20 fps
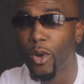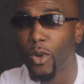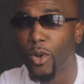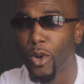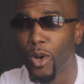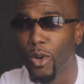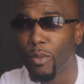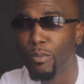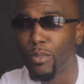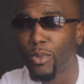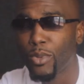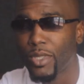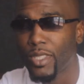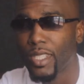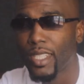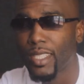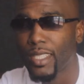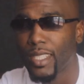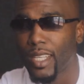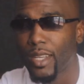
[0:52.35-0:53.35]
encore
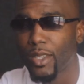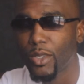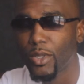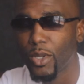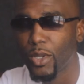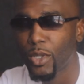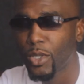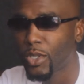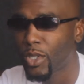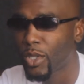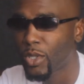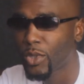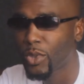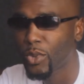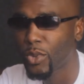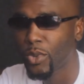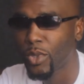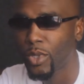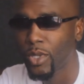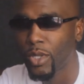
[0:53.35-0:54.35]
booster ça dans le sens
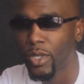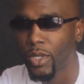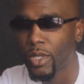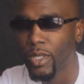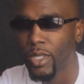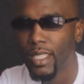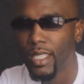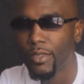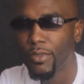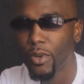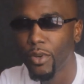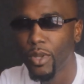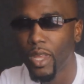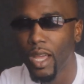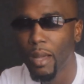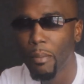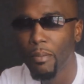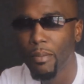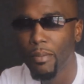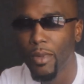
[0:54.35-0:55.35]
où il faudra
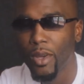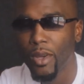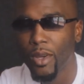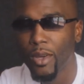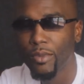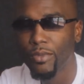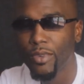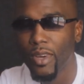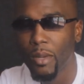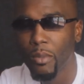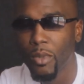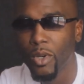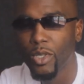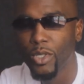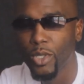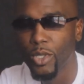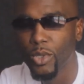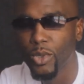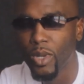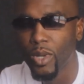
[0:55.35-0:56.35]
vraiment que
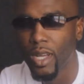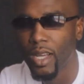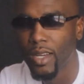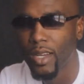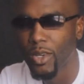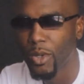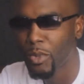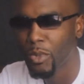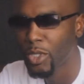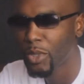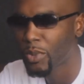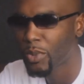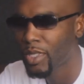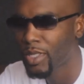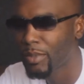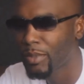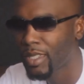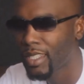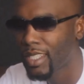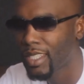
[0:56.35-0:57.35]
ce soit, comment je peux
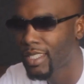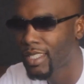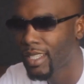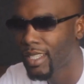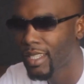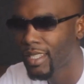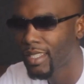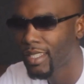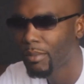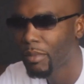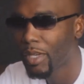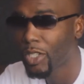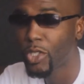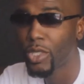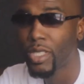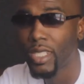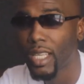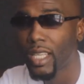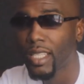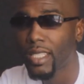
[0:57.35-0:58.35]
expliquer ça bah, Je
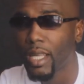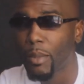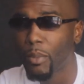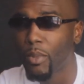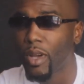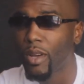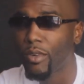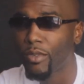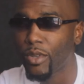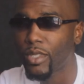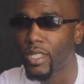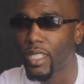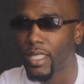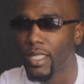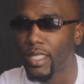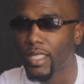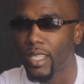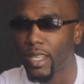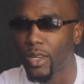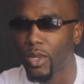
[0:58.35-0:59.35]
dirais que ça peut avancer
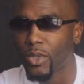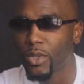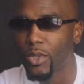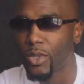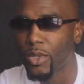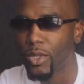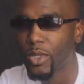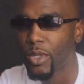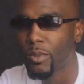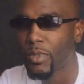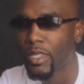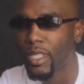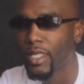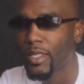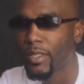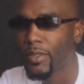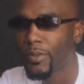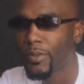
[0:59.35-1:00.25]
si ça continue comme ça